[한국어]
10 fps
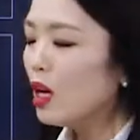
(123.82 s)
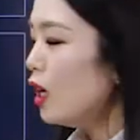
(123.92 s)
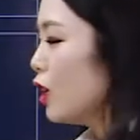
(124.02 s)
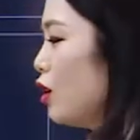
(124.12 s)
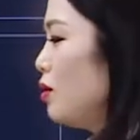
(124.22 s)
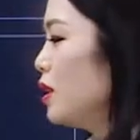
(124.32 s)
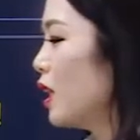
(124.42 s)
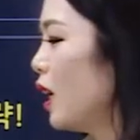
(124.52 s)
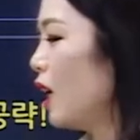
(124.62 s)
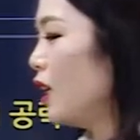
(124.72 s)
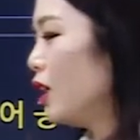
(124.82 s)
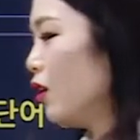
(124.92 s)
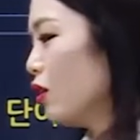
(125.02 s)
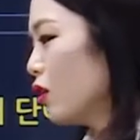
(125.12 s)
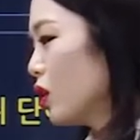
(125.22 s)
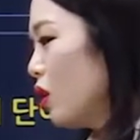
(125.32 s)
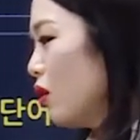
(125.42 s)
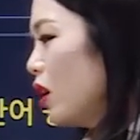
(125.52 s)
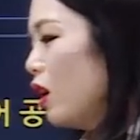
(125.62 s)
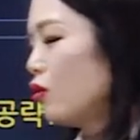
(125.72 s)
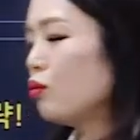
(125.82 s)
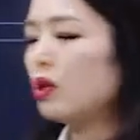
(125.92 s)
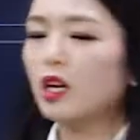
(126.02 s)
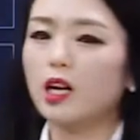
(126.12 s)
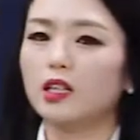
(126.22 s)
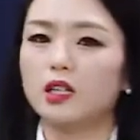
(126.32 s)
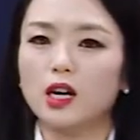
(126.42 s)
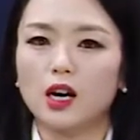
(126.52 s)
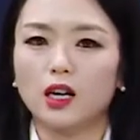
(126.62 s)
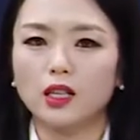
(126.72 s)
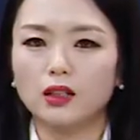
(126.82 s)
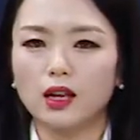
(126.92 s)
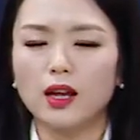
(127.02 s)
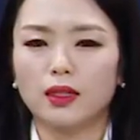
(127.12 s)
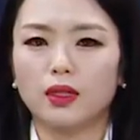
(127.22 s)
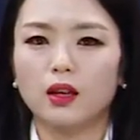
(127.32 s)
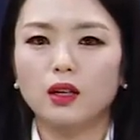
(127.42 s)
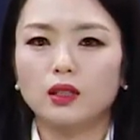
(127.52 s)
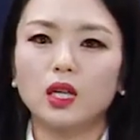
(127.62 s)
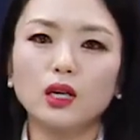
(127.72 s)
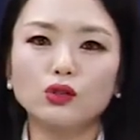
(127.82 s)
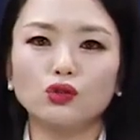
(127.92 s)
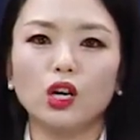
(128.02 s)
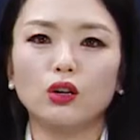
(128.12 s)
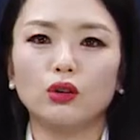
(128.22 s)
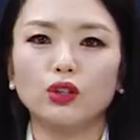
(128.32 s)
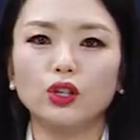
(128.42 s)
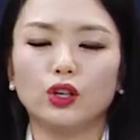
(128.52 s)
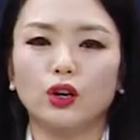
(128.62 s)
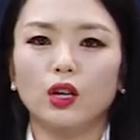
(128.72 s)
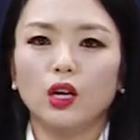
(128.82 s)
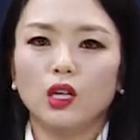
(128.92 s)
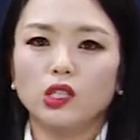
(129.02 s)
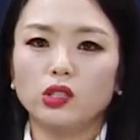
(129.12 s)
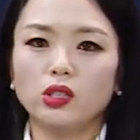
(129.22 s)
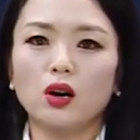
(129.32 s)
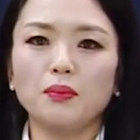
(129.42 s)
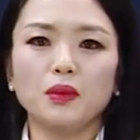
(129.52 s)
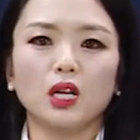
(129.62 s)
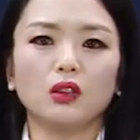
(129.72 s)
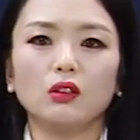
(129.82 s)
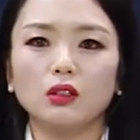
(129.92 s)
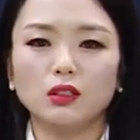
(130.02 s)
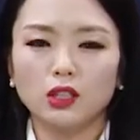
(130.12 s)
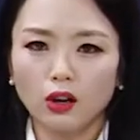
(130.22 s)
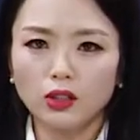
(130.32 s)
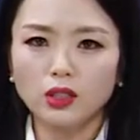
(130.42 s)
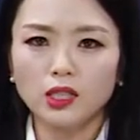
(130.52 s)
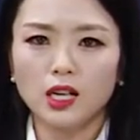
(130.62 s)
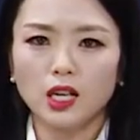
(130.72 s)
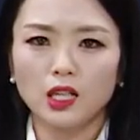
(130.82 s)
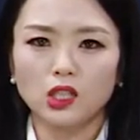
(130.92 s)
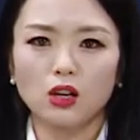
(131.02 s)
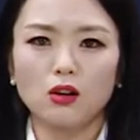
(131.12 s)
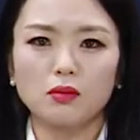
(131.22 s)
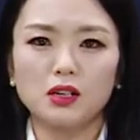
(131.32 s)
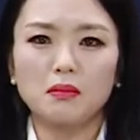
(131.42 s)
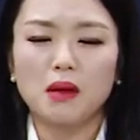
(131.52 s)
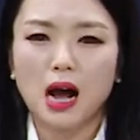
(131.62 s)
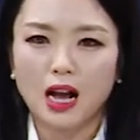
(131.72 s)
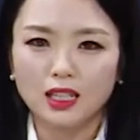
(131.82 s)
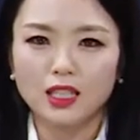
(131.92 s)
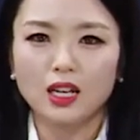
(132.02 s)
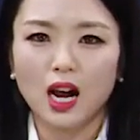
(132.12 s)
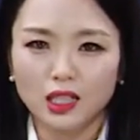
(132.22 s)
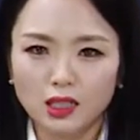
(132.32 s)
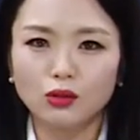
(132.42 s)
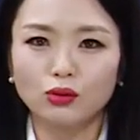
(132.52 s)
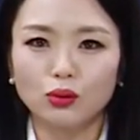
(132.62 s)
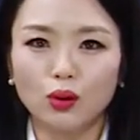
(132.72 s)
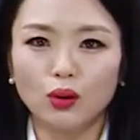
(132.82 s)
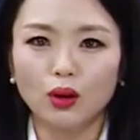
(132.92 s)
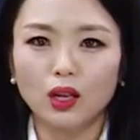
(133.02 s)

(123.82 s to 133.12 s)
그럼 이제 이건 어떻게 준비를 해야 되냐 일단 제일 중요한 건요 시험 같은 현장의 체험을 많이 하실수록